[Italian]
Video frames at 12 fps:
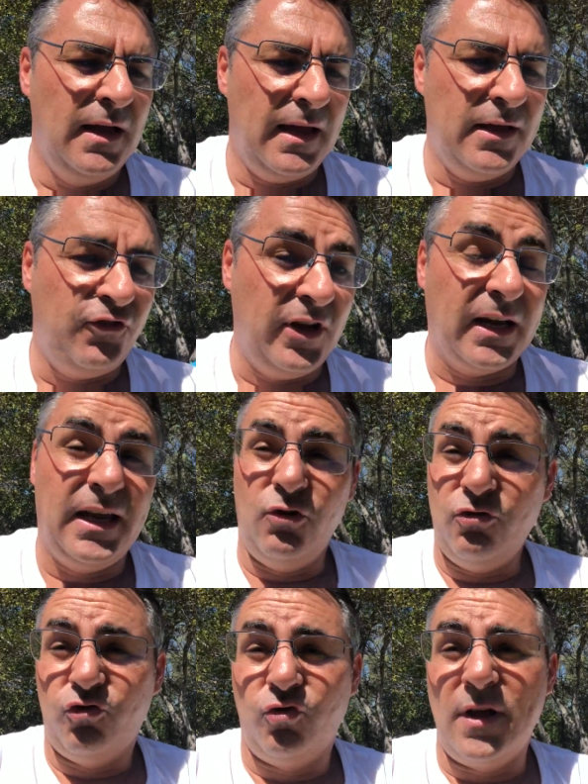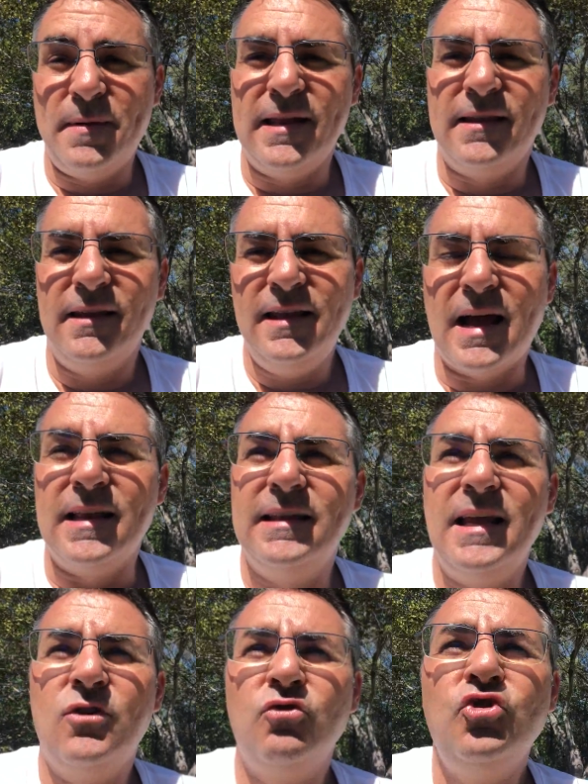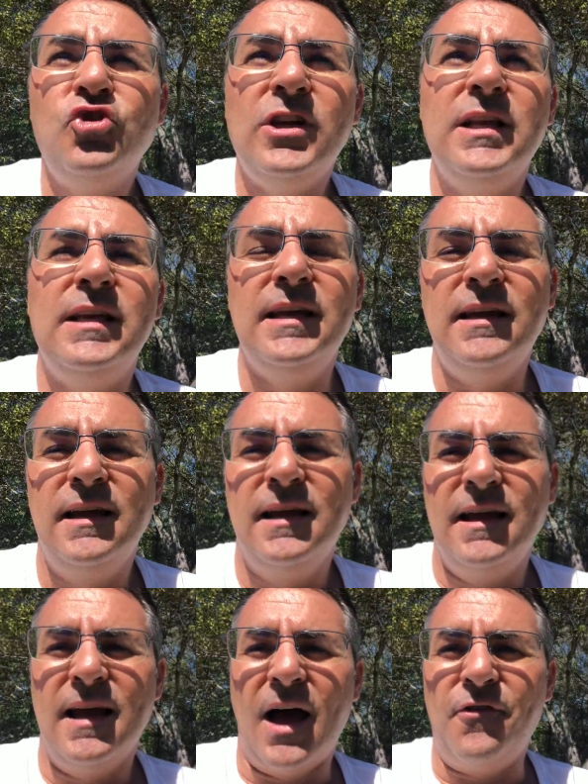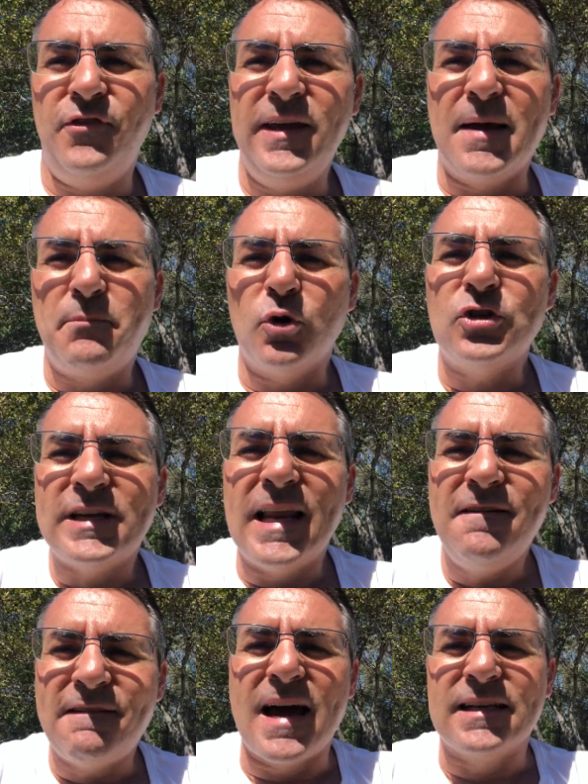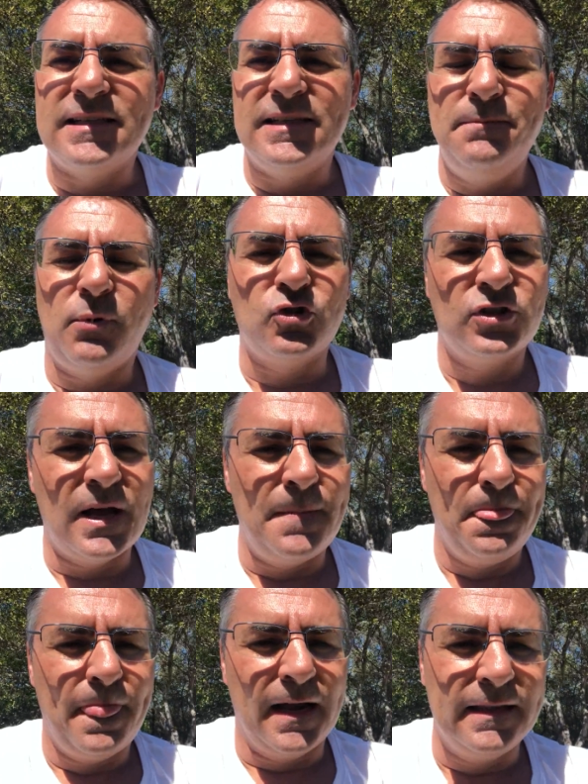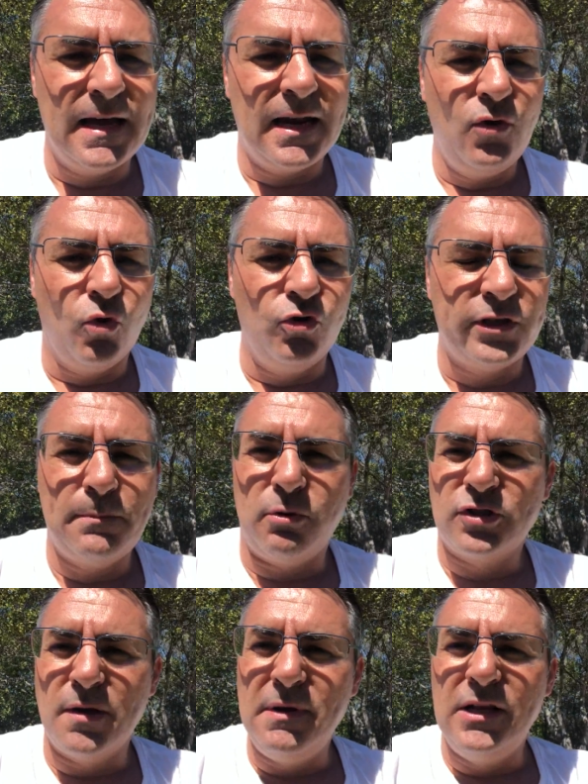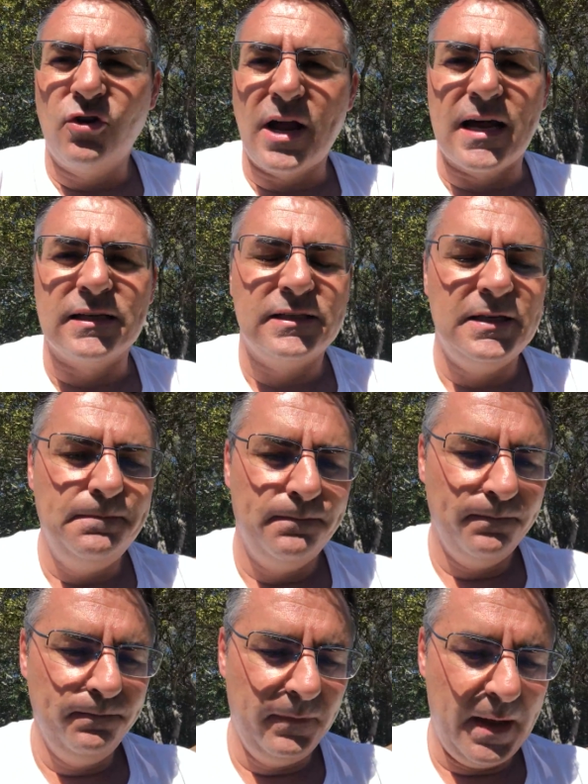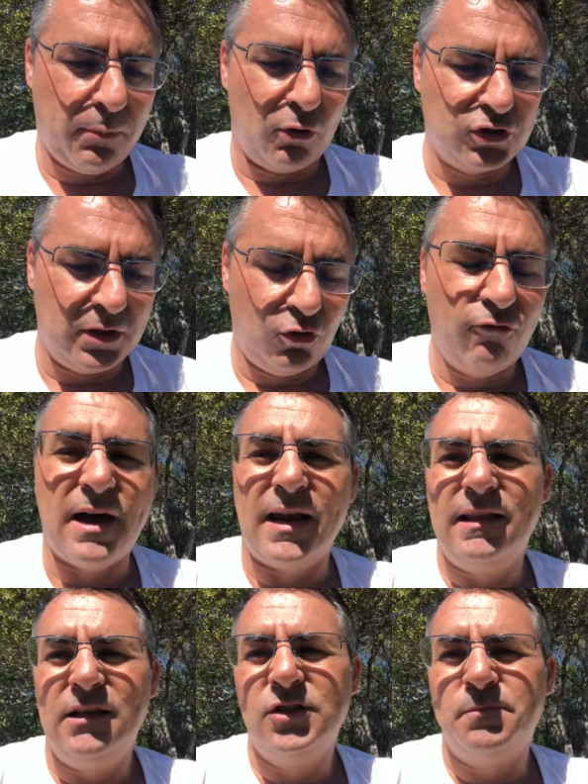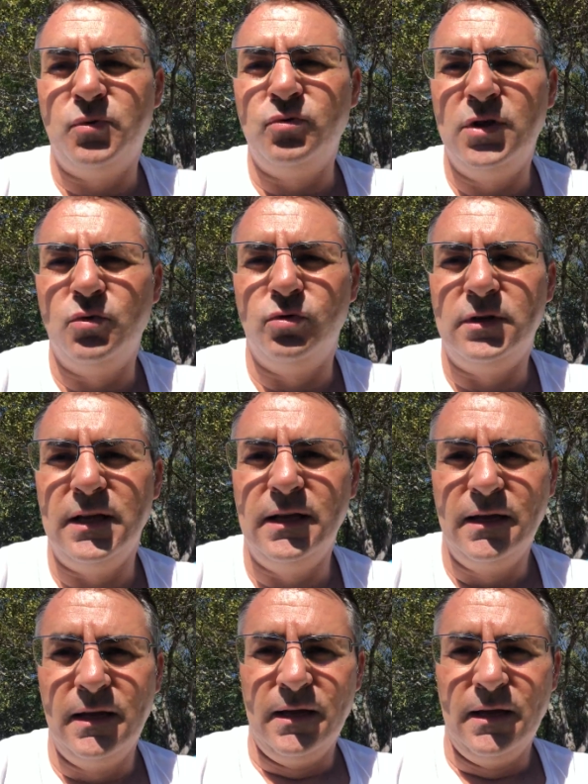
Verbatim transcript: e cerco solamente di dargli dei consigli affinché possa elevarsi, possa andare oltre, possa migliorarsi e possa trovare degli spunti utili